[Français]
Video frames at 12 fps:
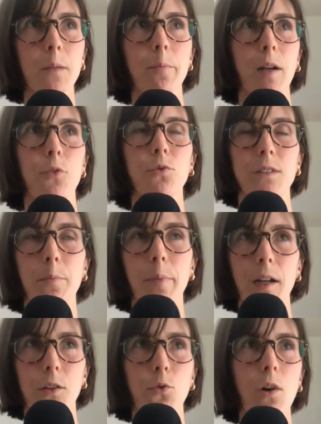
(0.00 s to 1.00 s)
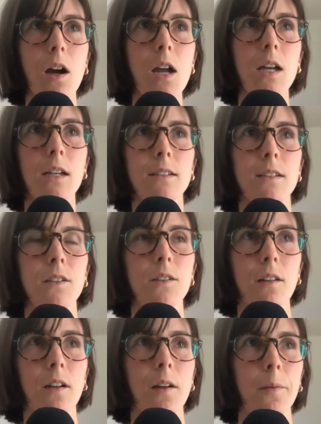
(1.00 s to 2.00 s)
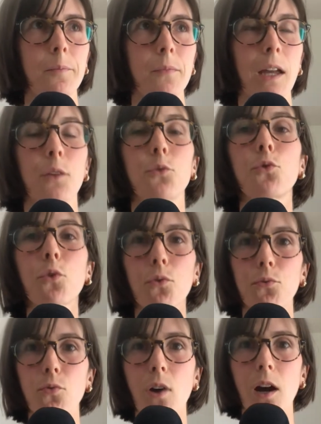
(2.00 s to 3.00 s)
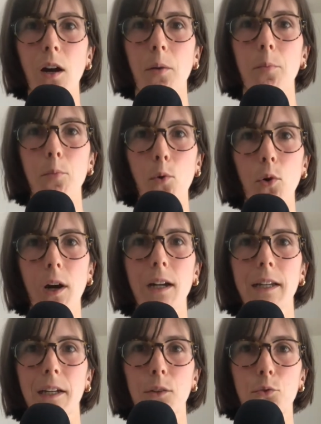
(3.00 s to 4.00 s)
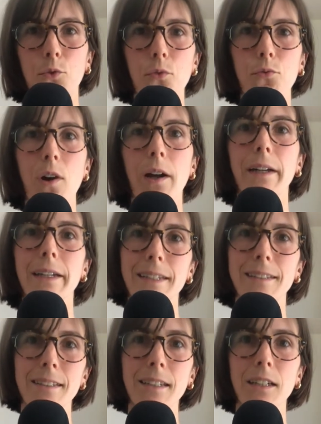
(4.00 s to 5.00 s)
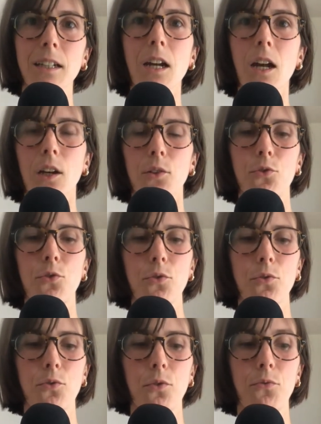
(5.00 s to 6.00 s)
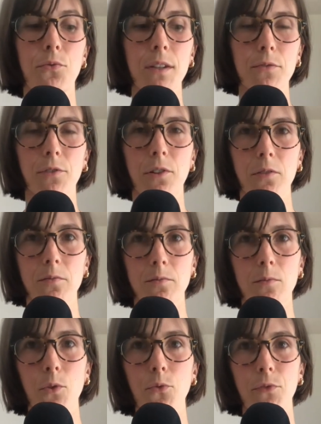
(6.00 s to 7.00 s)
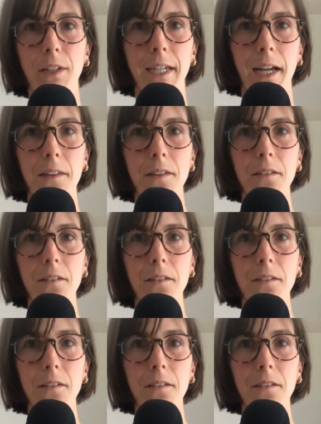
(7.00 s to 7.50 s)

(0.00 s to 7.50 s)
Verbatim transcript: Pardon, c'est pas un droit, c'est un, un, devoir moral et un devoir éthique de, de vivre vegan